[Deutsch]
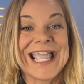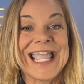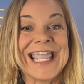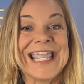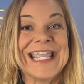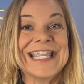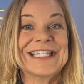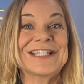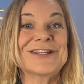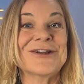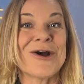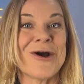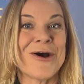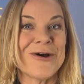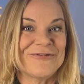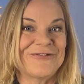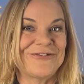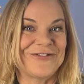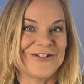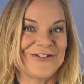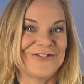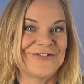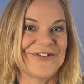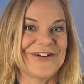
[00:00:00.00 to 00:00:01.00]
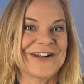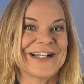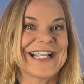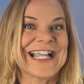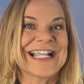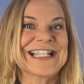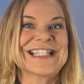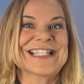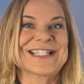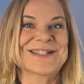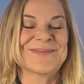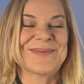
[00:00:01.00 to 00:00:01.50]
Ich hoffe von
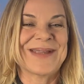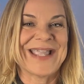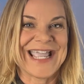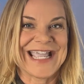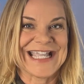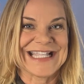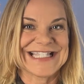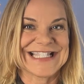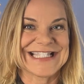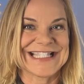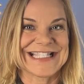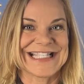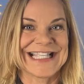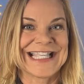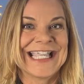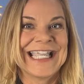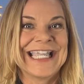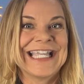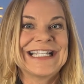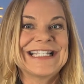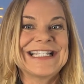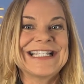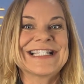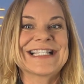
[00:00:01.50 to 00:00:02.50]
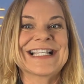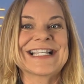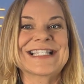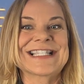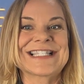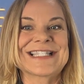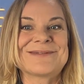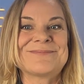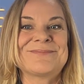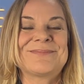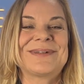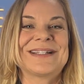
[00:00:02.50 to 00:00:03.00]
ganzem Herzen, dieser
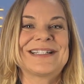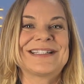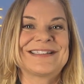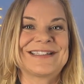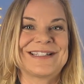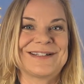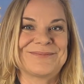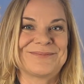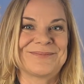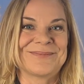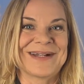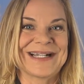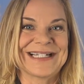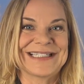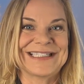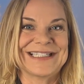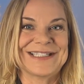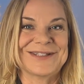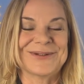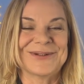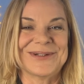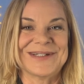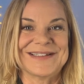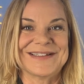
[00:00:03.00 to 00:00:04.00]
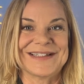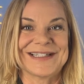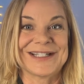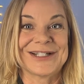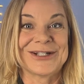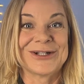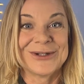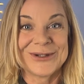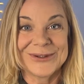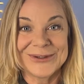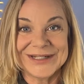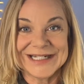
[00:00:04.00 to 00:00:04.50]
simple Tipp macht dich heute
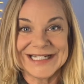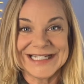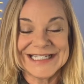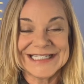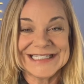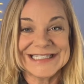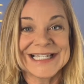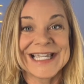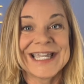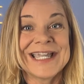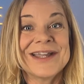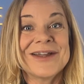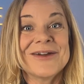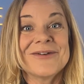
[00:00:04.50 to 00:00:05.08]
glücklich.